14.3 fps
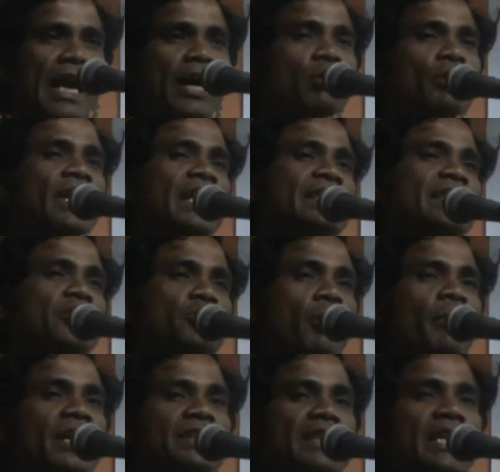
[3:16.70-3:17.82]
এখনকার যে
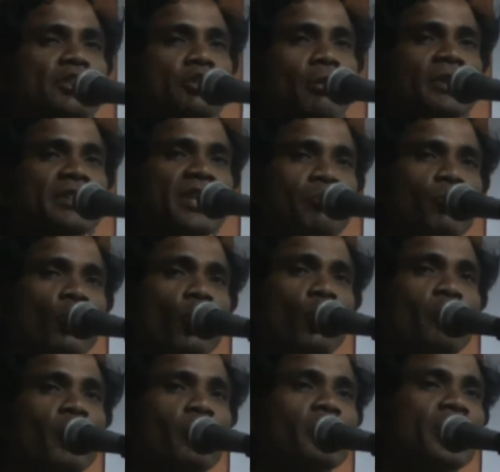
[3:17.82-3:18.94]
সমাজ এই সমাজের মূল
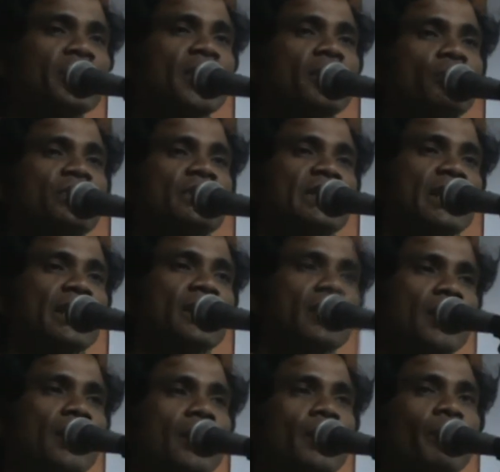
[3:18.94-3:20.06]
প্রবণতাই হচ্ছে
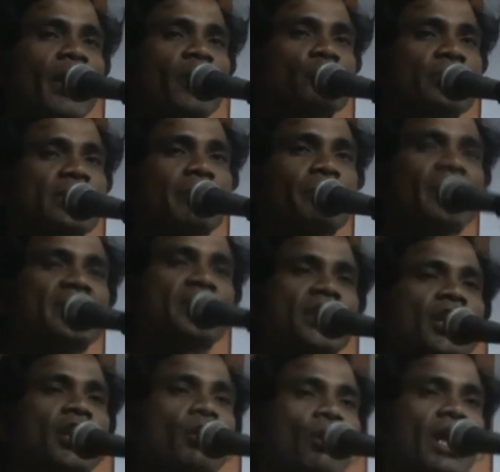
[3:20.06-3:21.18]
মানুষকে
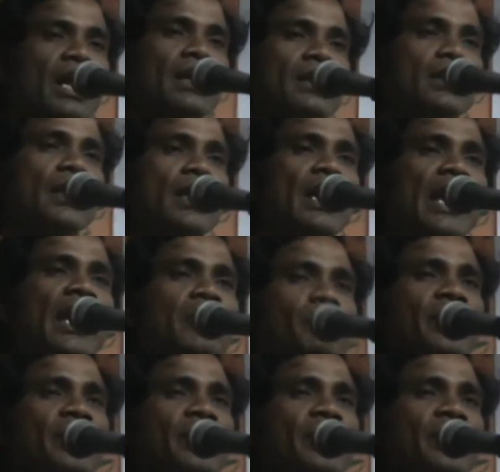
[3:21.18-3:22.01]
বিচ্ছিন্ন করা এই